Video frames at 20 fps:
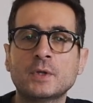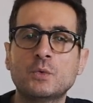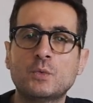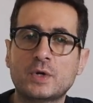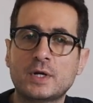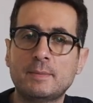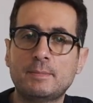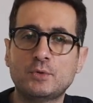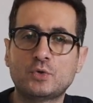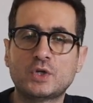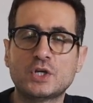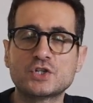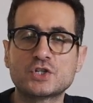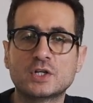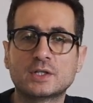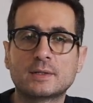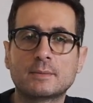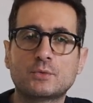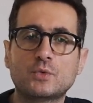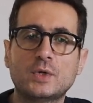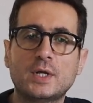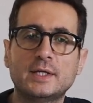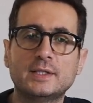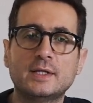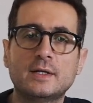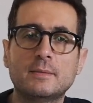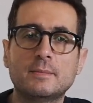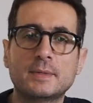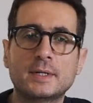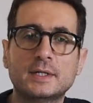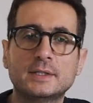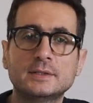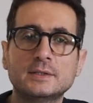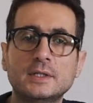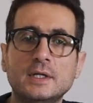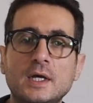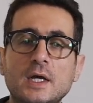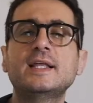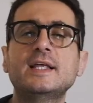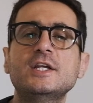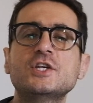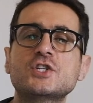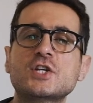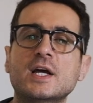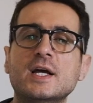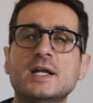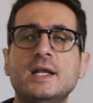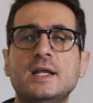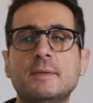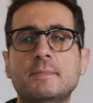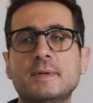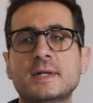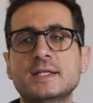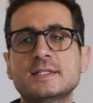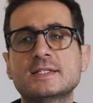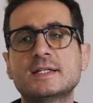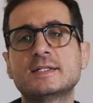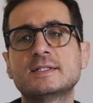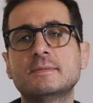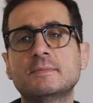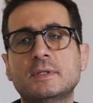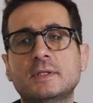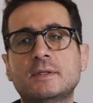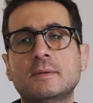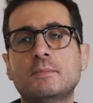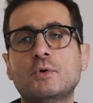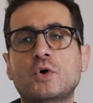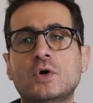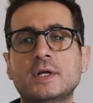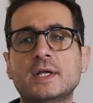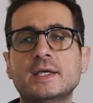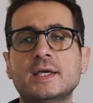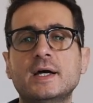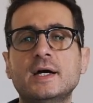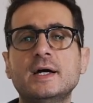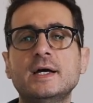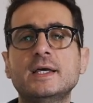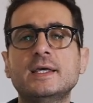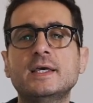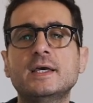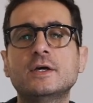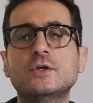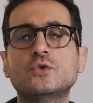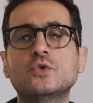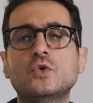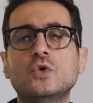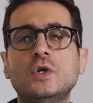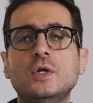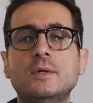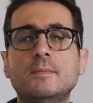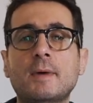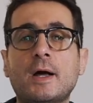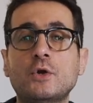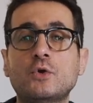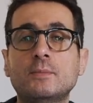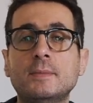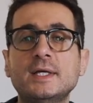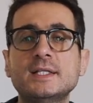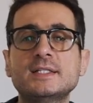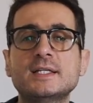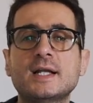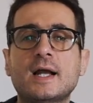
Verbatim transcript: والريبيوتيشن تبع هيدا البراند ثاني شغله البراندز لازم ينتبهوا عليها هي انه المعلومات